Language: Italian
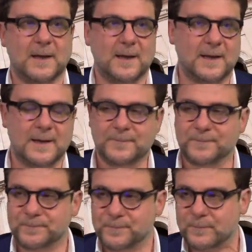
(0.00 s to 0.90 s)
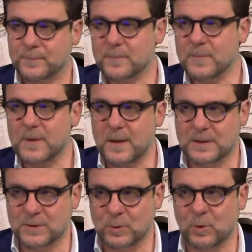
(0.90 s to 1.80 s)
Certo. Ehm,
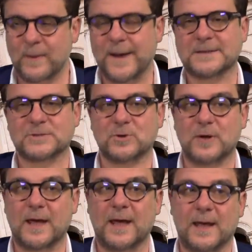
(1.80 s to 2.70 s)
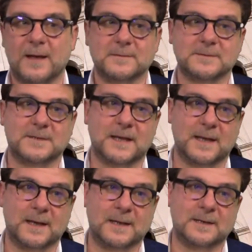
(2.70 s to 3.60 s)
il tronco maestro e,
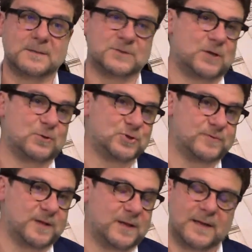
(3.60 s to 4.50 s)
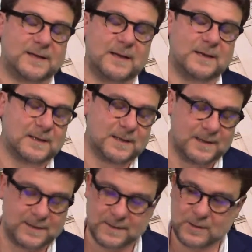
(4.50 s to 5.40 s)
del, Civile, e del,
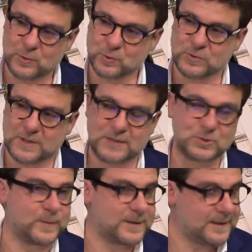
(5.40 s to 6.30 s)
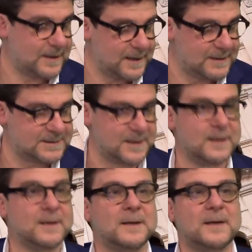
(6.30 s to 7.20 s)
eh, scusa, della soprintendenza
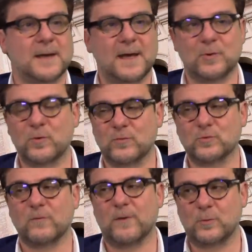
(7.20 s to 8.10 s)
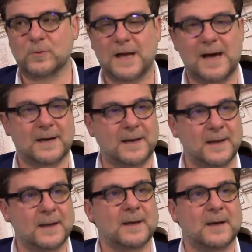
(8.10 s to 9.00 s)
che ha dovuto
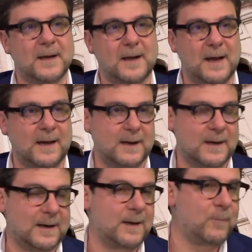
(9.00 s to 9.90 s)
valutare la, la